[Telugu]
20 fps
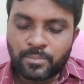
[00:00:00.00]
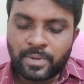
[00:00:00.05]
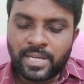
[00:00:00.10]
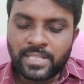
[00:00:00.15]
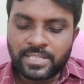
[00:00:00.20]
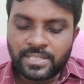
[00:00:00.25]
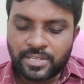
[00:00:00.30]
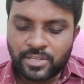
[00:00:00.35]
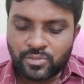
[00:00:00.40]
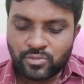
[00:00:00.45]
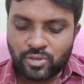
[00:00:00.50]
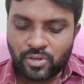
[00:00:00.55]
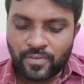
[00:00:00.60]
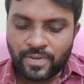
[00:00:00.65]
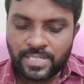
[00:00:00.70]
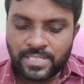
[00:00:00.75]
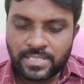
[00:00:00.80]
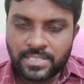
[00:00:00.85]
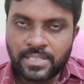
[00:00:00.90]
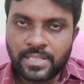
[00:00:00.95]
ఆత్మహత్య
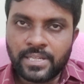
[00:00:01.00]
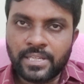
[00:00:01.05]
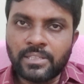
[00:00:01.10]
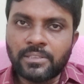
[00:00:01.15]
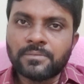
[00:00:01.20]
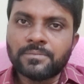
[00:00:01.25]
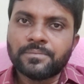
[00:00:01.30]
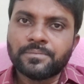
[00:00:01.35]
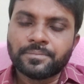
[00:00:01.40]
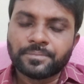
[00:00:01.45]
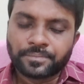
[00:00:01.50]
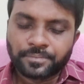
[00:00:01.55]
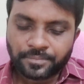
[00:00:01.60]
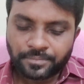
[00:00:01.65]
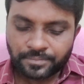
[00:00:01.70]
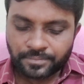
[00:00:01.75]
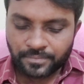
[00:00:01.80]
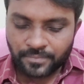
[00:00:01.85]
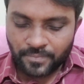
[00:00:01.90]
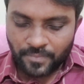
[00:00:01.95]
చేసుకోవాల్సిందని
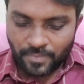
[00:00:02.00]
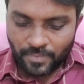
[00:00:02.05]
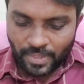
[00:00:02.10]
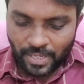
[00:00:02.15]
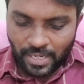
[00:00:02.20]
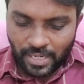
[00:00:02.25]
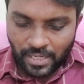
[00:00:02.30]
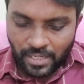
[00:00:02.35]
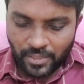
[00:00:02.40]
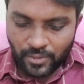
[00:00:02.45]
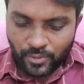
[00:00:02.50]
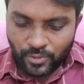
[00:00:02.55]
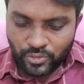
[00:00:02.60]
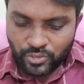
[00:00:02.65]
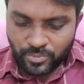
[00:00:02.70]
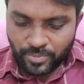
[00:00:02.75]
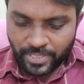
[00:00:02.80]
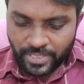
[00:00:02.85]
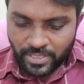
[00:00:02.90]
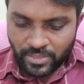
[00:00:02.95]
ఆ
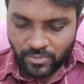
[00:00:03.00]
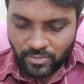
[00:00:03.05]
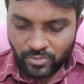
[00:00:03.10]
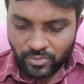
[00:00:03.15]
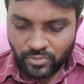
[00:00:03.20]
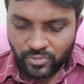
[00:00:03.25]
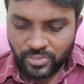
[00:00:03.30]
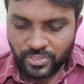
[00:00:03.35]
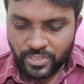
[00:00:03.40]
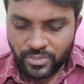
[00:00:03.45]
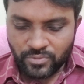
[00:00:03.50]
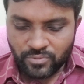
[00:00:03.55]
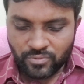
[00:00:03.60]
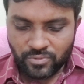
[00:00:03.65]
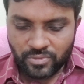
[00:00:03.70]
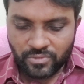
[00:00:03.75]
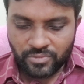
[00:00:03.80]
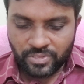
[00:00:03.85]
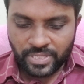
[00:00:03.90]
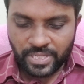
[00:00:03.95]
రోజు బాధను గుర్తు
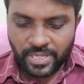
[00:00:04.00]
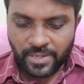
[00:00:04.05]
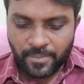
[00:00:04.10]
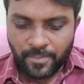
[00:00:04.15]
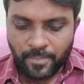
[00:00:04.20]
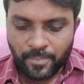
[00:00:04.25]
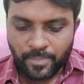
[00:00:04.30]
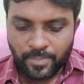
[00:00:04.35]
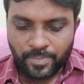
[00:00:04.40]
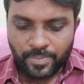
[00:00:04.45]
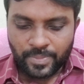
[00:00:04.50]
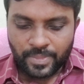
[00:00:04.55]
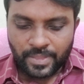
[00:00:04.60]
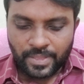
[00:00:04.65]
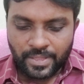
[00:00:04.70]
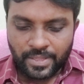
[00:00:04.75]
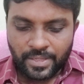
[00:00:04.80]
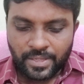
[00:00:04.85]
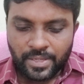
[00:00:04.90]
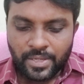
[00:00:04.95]
చేసుకుంటూనే
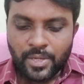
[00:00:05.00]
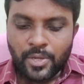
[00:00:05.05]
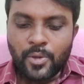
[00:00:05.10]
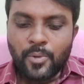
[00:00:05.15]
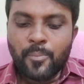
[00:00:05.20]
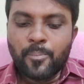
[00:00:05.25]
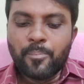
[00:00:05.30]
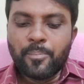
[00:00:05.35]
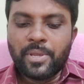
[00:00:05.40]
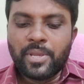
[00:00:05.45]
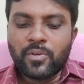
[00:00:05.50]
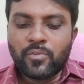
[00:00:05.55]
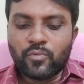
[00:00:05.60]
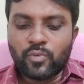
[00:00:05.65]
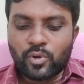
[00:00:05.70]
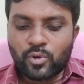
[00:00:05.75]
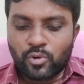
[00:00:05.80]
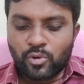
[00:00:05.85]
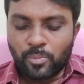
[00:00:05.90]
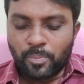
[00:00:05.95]
మీ
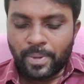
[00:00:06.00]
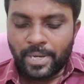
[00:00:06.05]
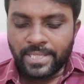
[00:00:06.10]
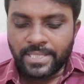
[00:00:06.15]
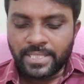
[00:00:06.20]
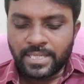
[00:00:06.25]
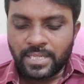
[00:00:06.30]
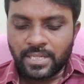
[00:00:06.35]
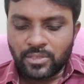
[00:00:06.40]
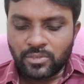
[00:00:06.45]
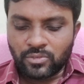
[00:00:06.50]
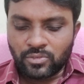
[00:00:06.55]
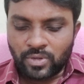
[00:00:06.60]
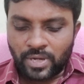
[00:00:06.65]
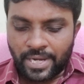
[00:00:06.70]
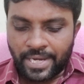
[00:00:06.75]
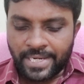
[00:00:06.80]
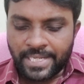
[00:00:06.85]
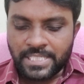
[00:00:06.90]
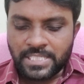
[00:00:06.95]
ఉక్కు పాదాలతో
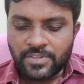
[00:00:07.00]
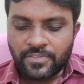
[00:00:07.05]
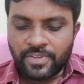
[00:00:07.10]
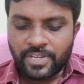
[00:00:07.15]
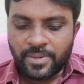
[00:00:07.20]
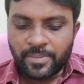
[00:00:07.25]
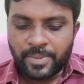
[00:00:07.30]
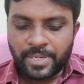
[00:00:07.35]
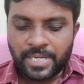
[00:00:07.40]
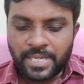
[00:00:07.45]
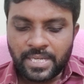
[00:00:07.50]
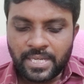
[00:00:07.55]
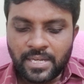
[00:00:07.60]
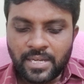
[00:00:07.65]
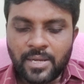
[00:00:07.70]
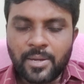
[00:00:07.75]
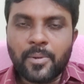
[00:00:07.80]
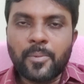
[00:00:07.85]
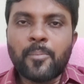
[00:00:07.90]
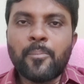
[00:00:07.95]
అణచివేయబడ్డ
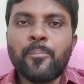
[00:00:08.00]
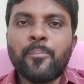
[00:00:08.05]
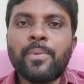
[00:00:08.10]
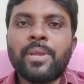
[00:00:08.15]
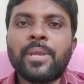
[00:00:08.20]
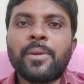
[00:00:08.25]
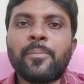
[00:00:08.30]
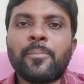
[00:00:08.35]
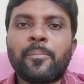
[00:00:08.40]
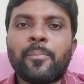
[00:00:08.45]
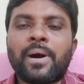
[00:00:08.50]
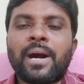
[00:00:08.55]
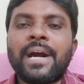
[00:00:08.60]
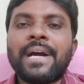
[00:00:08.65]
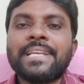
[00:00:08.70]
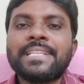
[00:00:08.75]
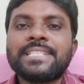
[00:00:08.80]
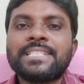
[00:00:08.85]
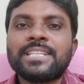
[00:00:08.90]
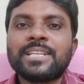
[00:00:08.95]
మీ
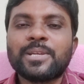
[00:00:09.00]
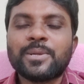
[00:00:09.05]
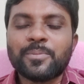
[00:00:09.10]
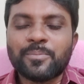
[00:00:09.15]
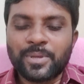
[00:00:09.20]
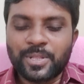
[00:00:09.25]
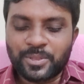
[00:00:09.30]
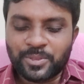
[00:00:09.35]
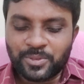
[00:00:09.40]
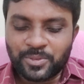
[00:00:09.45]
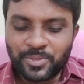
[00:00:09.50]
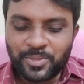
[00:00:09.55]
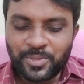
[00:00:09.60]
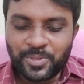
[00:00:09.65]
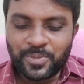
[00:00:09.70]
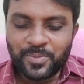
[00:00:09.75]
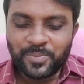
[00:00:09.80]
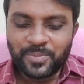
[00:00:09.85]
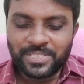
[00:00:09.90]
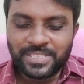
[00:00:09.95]
మాజీ
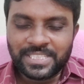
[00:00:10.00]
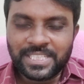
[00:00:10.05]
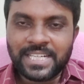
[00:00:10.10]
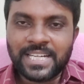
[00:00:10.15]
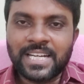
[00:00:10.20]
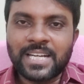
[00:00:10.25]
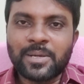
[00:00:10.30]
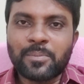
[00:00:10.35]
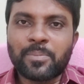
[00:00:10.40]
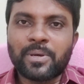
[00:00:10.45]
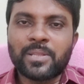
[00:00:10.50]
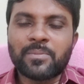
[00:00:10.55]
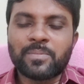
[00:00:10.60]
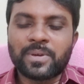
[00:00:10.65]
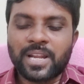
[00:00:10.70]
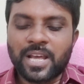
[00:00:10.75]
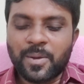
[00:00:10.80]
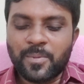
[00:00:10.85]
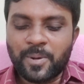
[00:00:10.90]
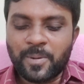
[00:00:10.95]
మిత్రుడు ముద్రగడ
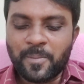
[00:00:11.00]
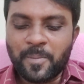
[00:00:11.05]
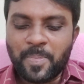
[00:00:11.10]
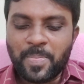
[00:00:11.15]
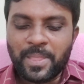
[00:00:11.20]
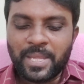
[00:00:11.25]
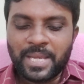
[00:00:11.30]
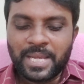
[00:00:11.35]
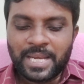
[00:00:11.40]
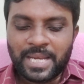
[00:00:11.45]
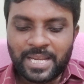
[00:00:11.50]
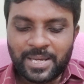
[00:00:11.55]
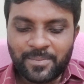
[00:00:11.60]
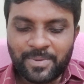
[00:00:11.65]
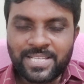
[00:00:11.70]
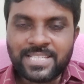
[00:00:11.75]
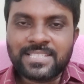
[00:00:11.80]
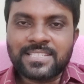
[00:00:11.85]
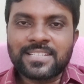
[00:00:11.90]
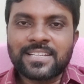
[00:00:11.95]
పద్మనాభం
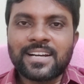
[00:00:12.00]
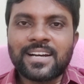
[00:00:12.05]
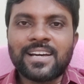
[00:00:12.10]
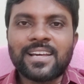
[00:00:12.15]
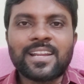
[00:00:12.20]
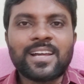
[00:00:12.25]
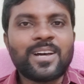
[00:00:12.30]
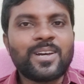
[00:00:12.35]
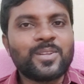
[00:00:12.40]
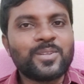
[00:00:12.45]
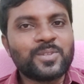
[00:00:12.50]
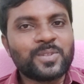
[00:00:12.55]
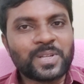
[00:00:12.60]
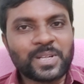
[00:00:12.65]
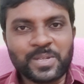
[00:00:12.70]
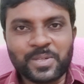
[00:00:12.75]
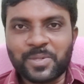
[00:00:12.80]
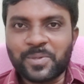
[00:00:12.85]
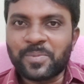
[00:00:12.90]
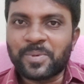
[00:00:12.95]
నమస్కారాలు
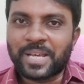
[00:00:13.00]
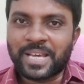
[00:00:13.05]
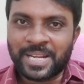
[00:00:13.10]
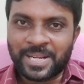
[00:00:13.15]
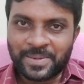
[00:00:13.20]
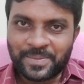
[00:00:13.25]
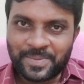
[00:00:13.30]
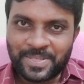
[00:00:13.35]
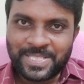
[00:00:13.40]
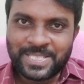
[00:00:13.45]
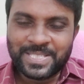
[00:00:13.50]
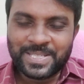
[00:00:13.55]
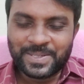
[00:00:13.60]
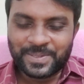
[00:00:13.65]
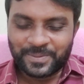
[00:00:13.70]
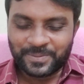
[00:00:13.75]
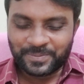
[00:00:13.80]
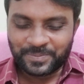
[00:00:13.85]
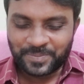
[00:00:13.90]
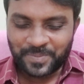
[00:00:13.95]
అంటూ
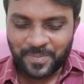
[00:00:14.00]
ప్రారంభించారు